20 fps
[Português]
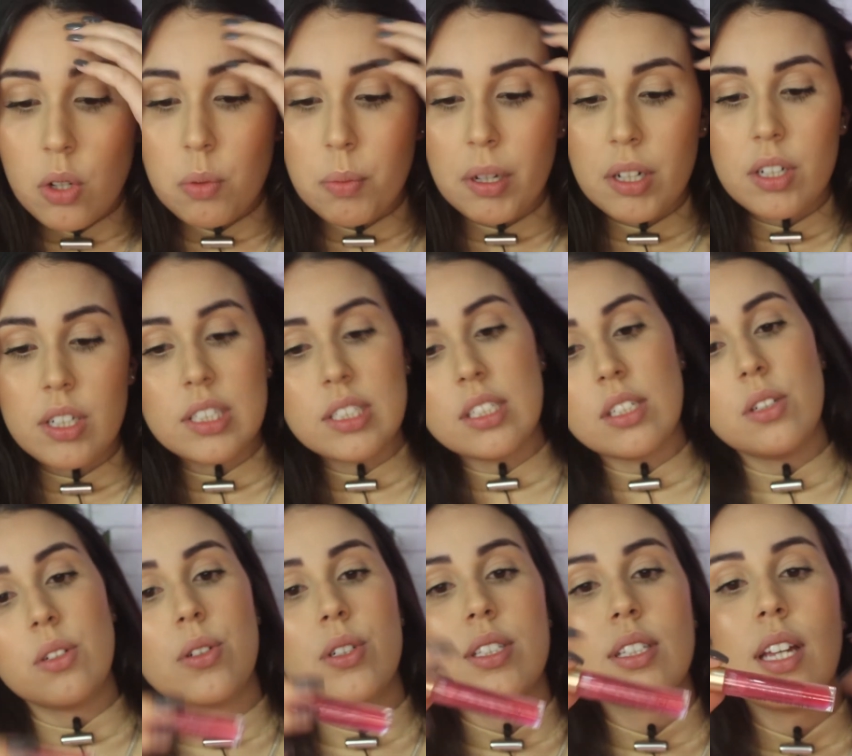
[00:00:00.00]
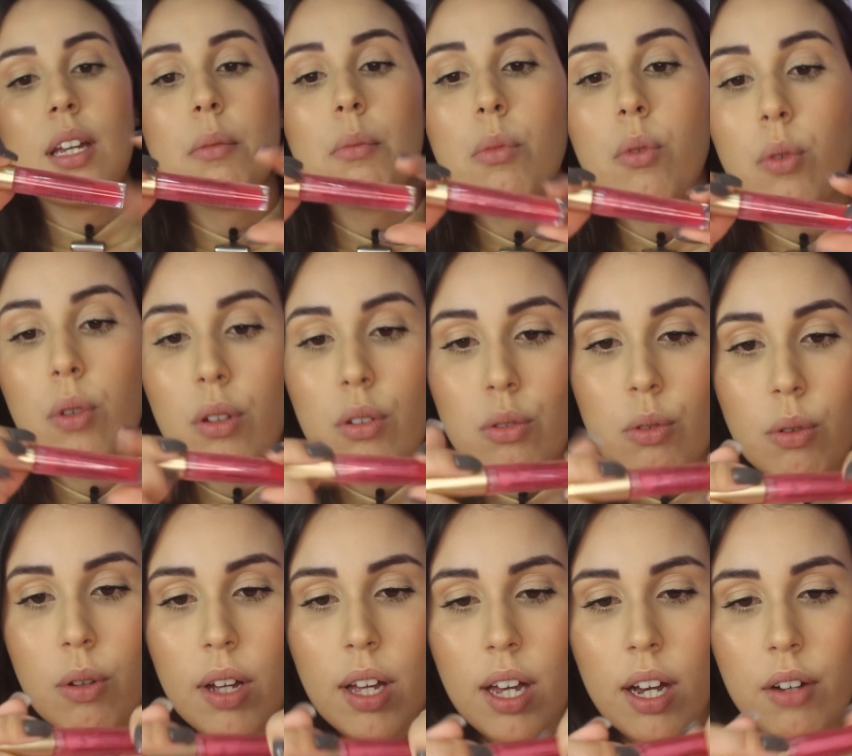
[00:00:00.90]
Uma coisa que eu gostei
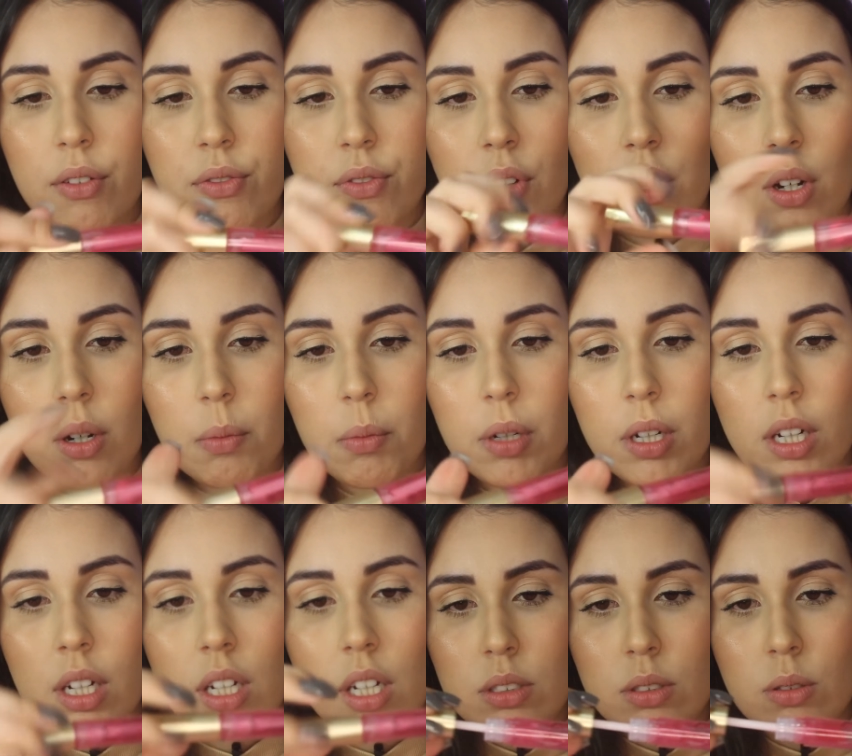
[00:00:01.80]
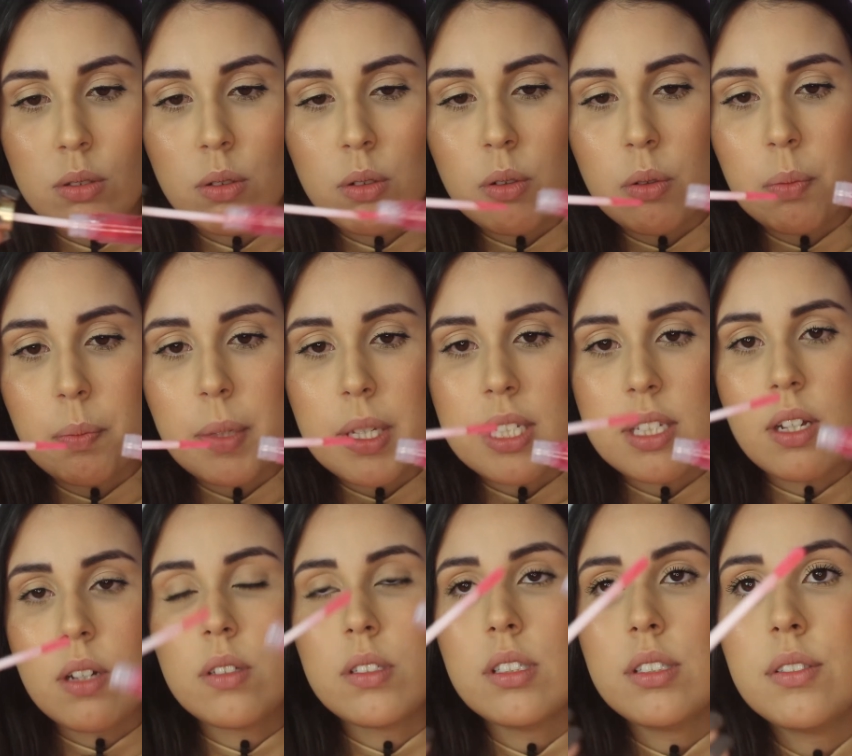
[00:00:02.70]
muito é a forma do
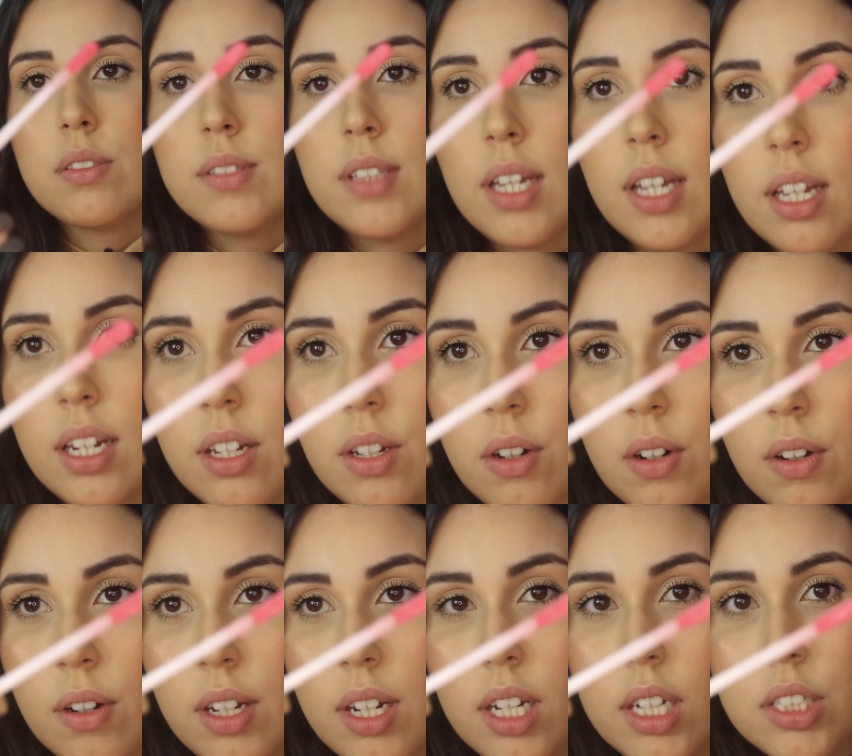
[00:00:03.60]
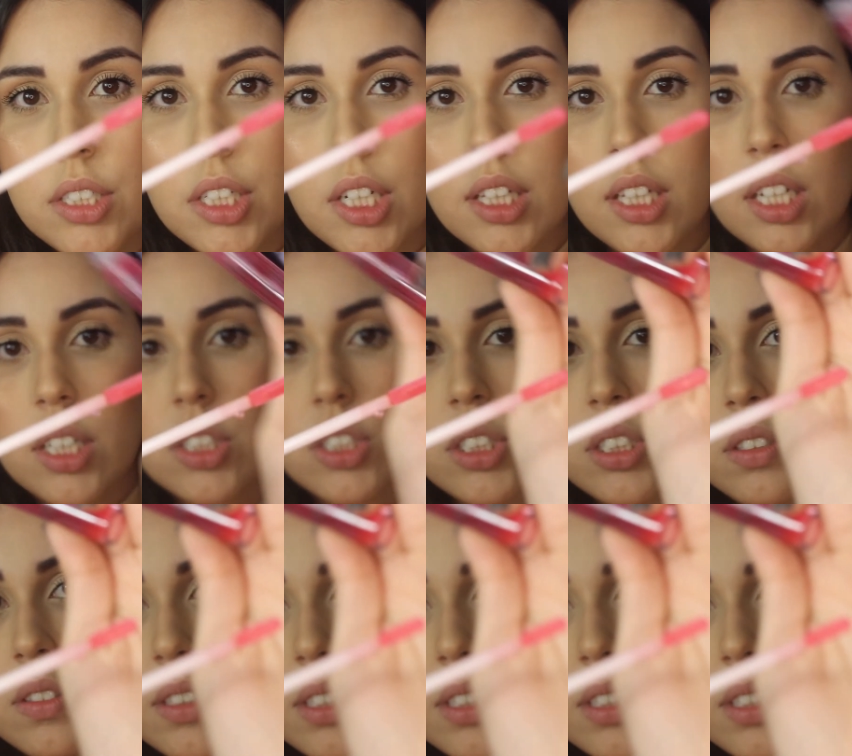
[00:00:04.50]
pincelzinho dele, ó. Ele é achatadinho